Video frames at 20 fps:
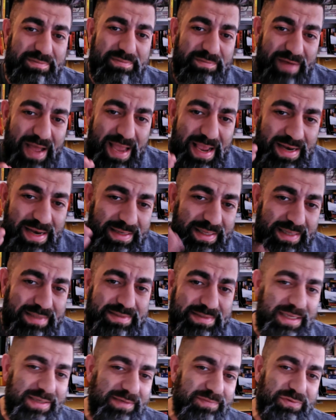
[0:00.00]
weil das
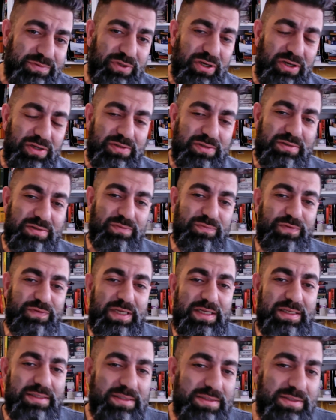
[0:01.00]
dann doch zu
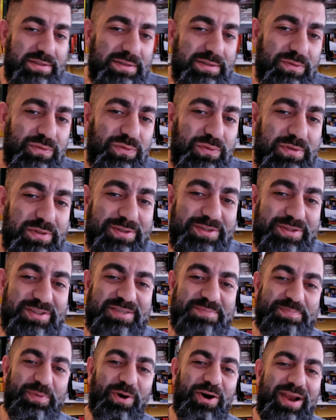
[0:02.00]
viel des guten
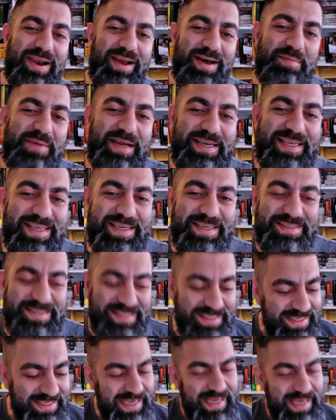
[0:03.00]
Spoiler-Manieren
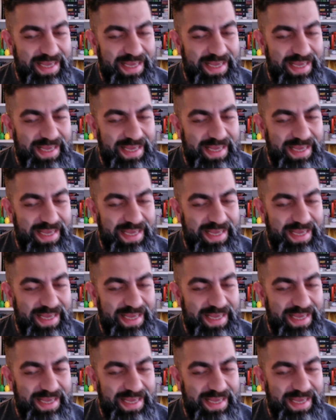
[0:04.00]
sind.